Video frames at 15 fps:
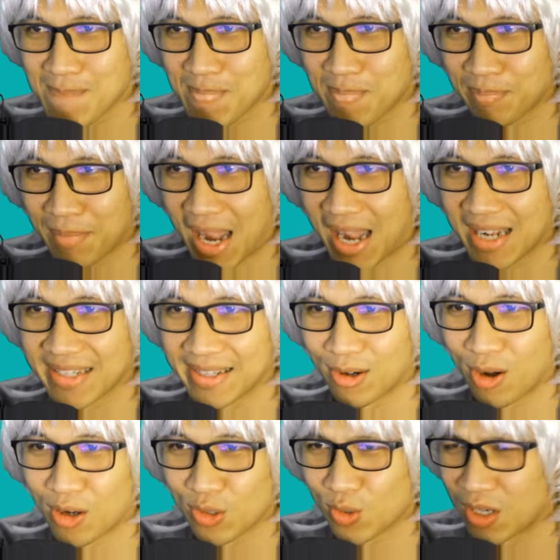มาเดี๋ยว
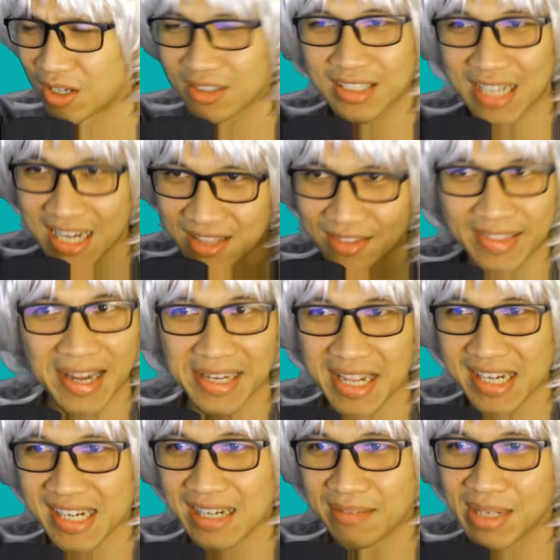ลองดูเราใช้เทคนิค
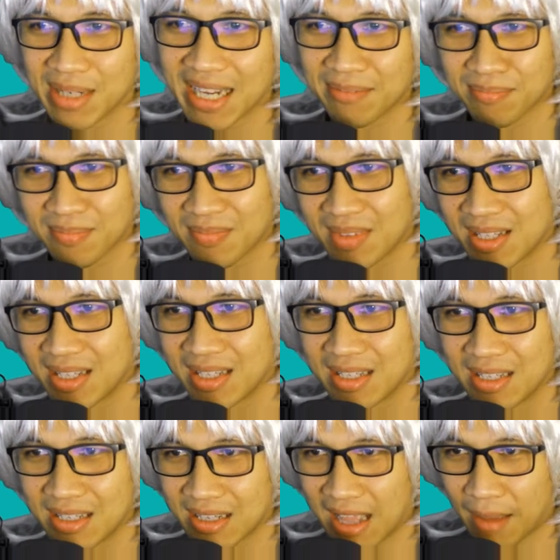เดิมเลยครับ
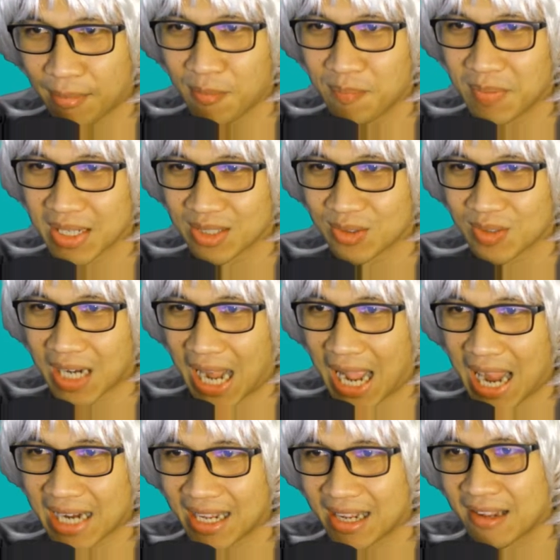อ่าผมเปิดตรงกลา
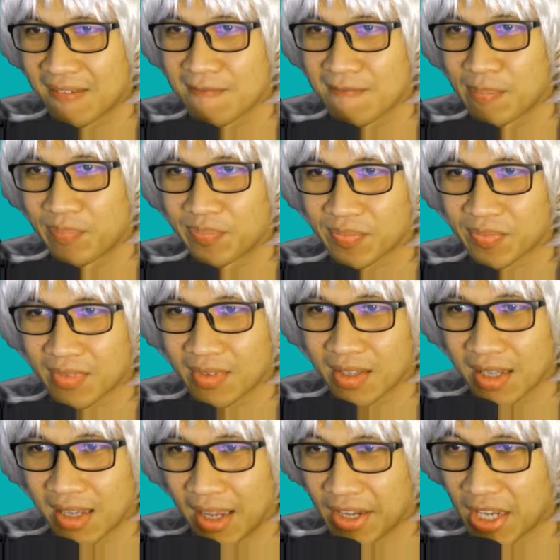งนะ
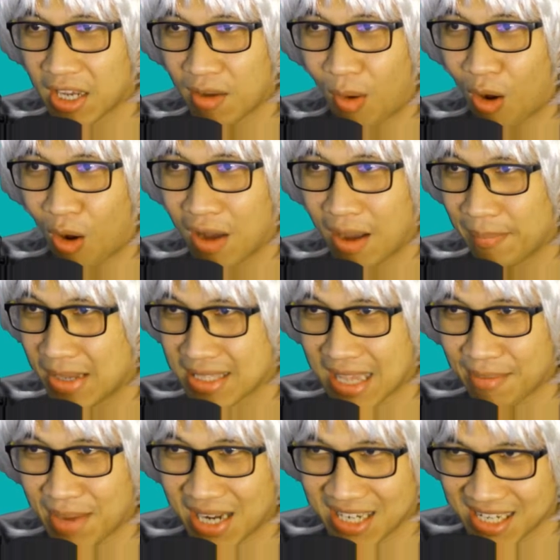อันนี้เขาบอกว่าไม่สา
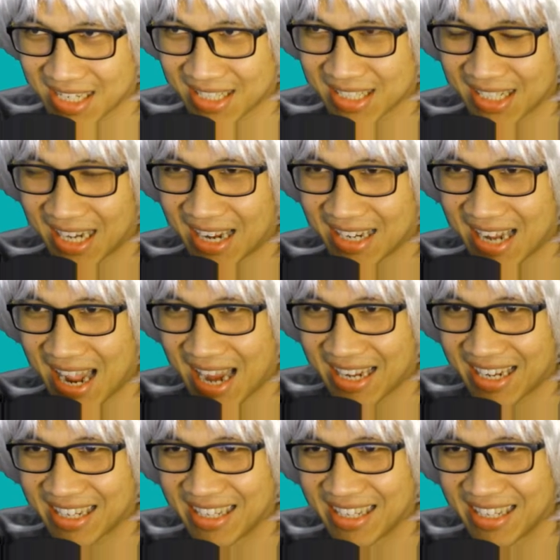มารถที่จะชนะได้นะ